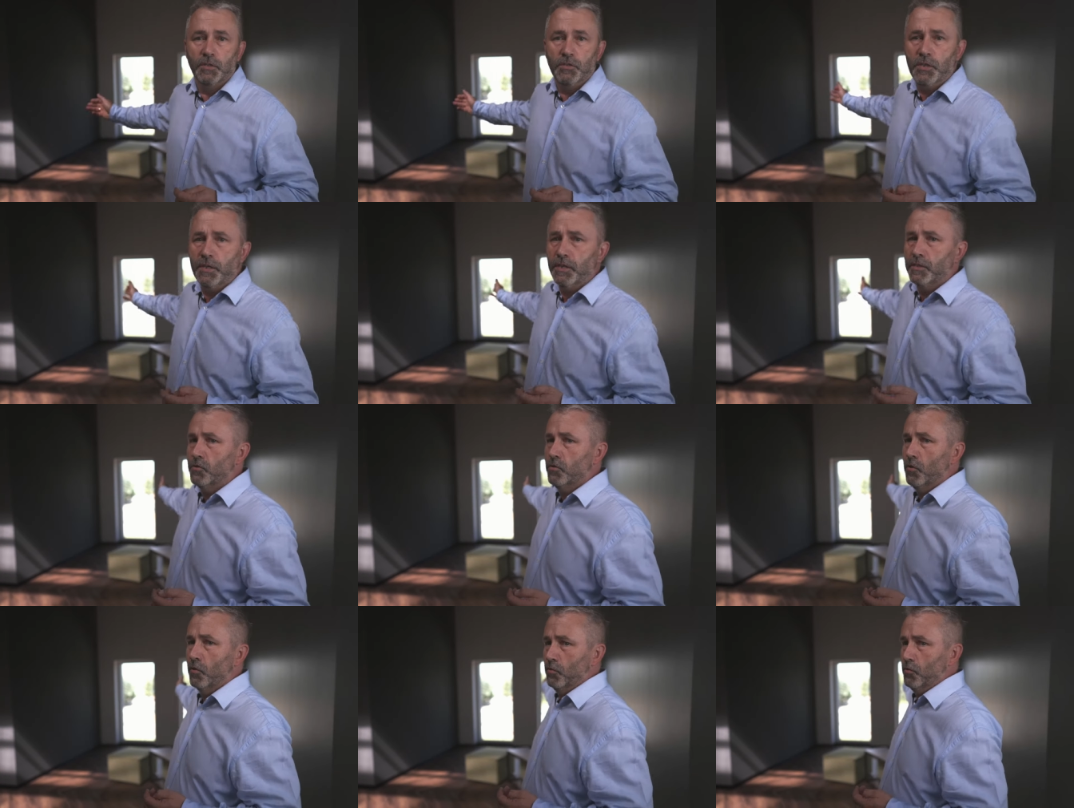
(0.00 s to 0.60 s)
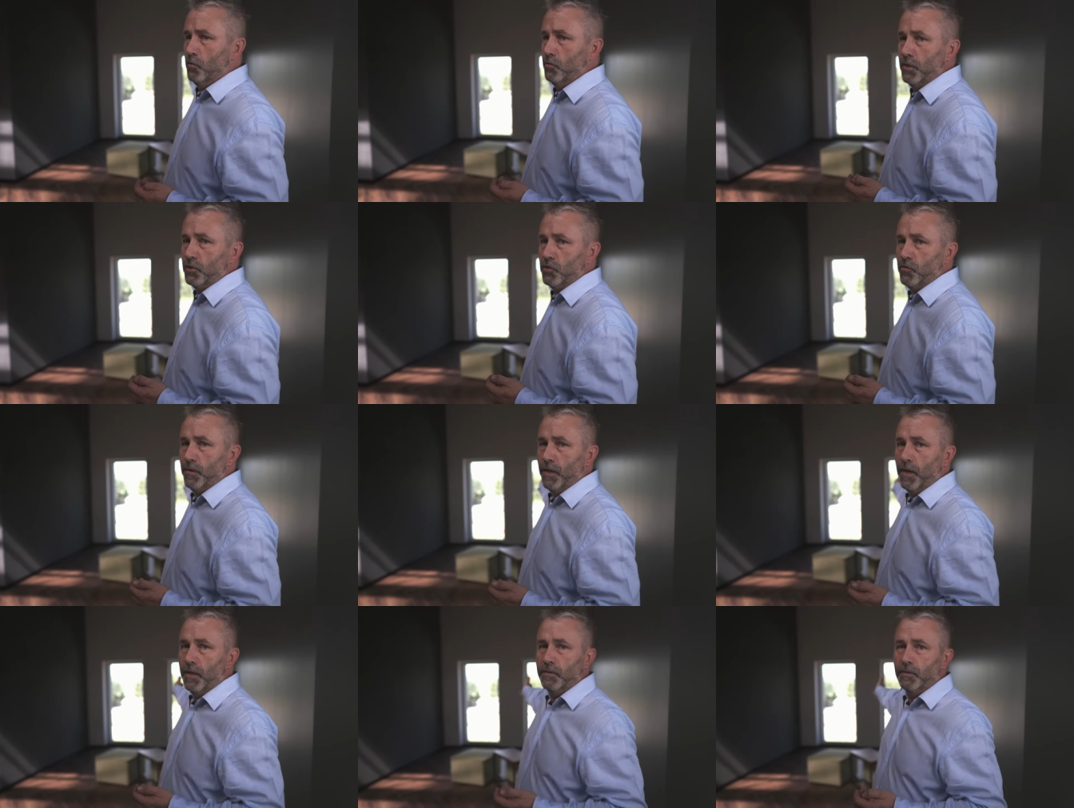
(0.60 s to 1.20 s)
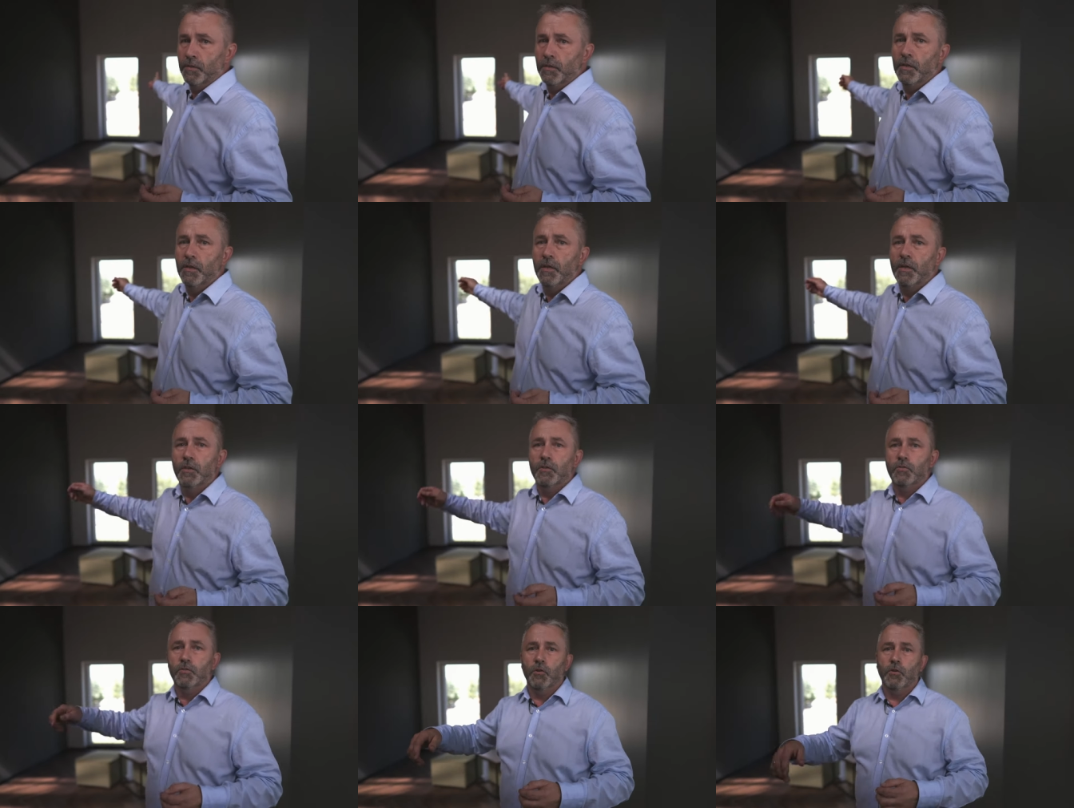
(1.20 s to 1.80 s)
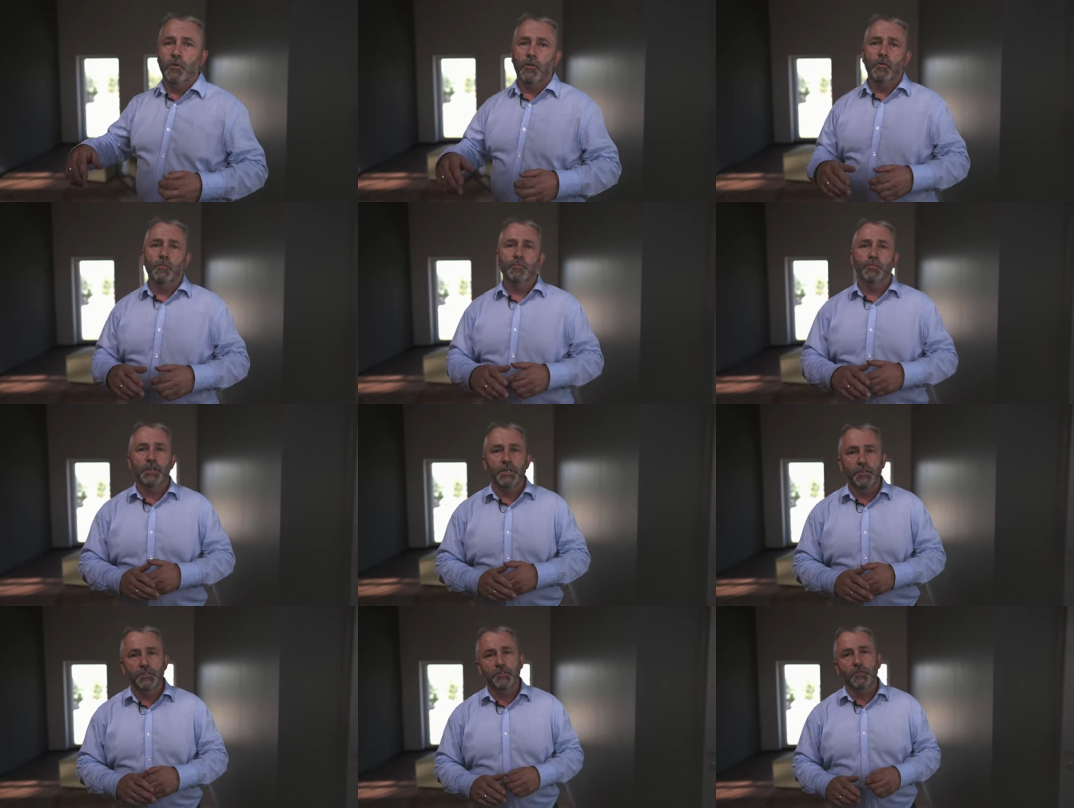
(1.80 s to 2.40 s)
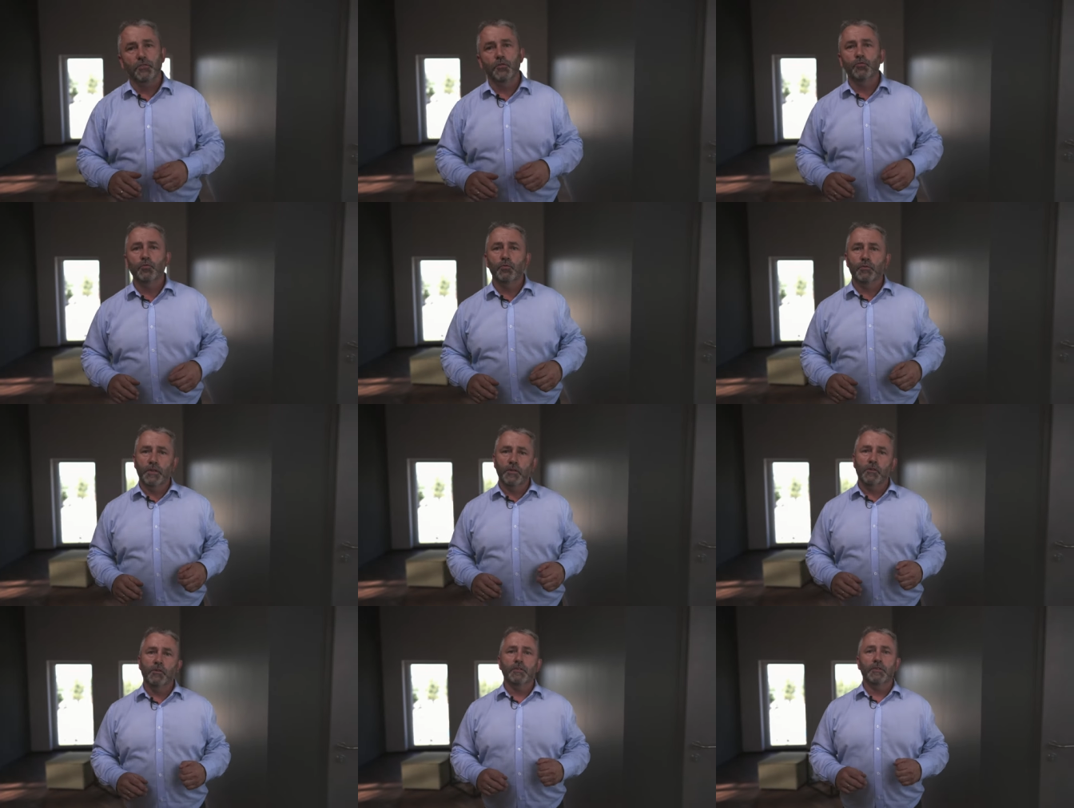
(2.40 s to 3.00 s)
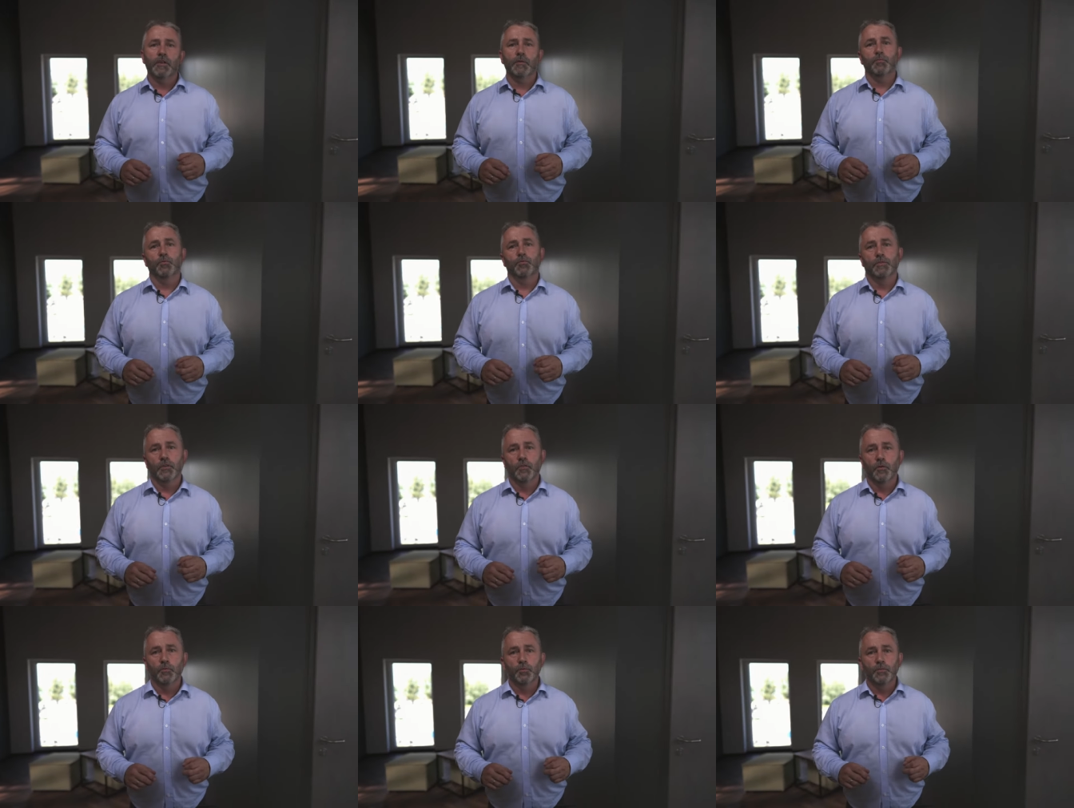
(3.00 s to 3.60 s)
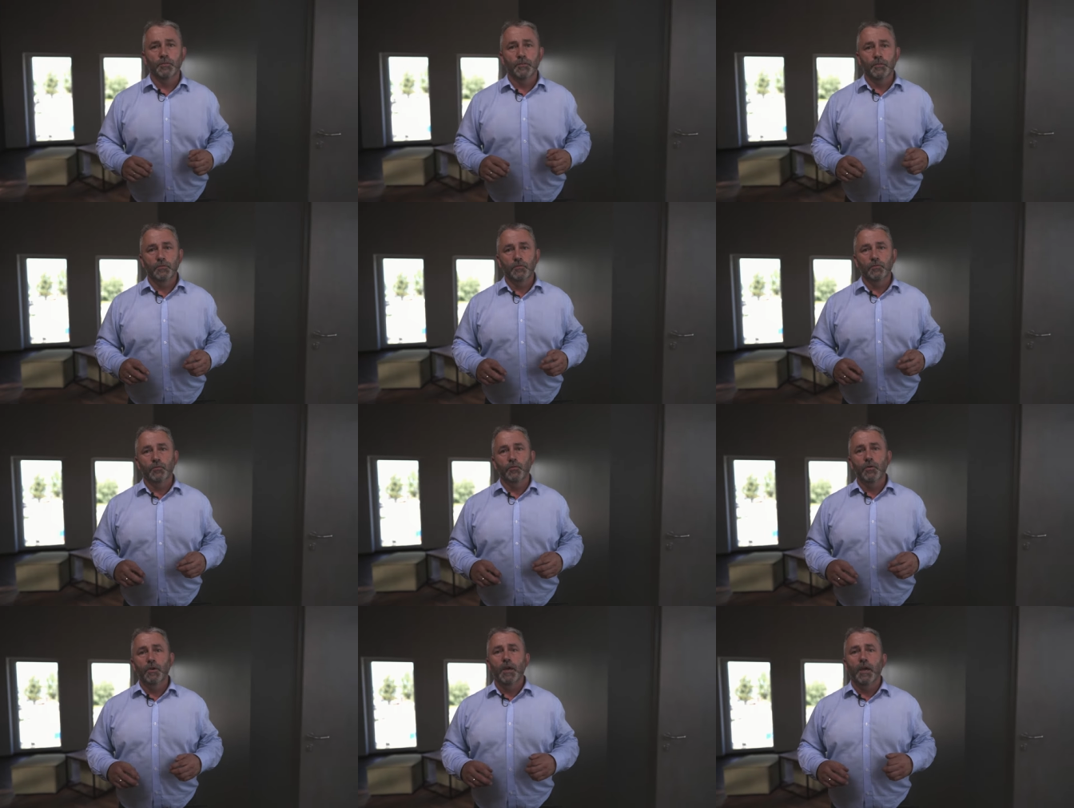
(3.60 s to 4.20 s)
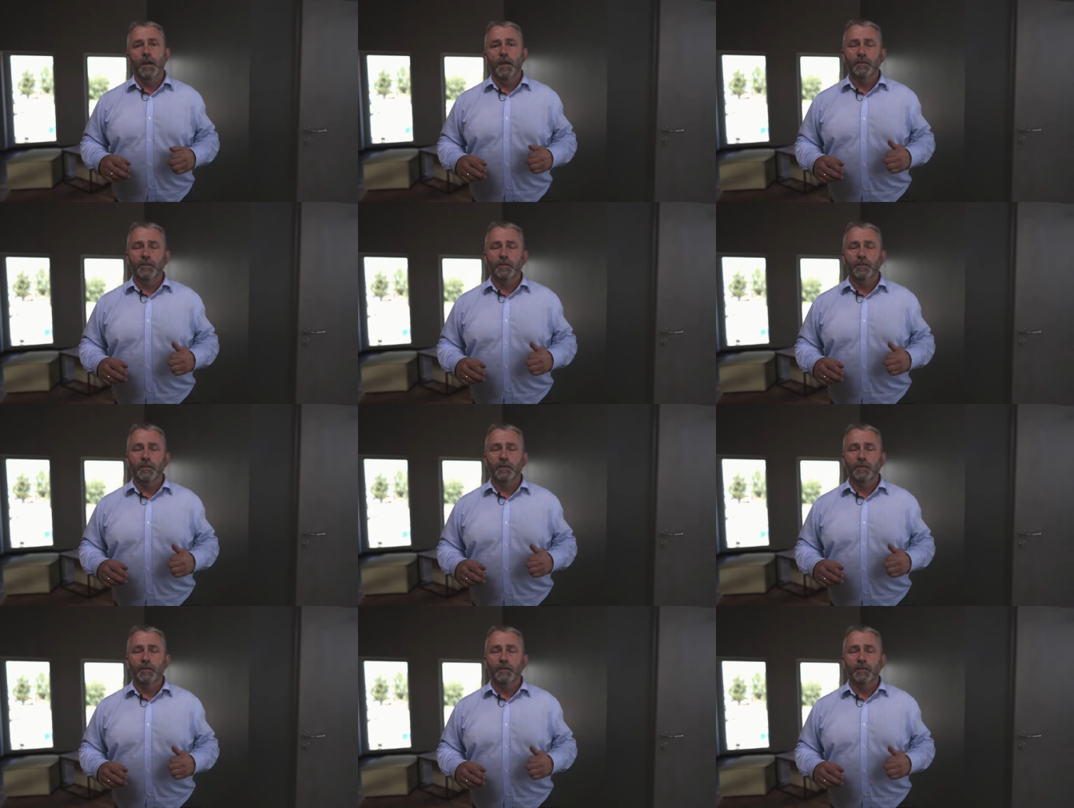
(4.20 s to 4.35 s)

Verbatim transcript: Nie jest to okno na świat to przejście do drugiego etapu tego budynku,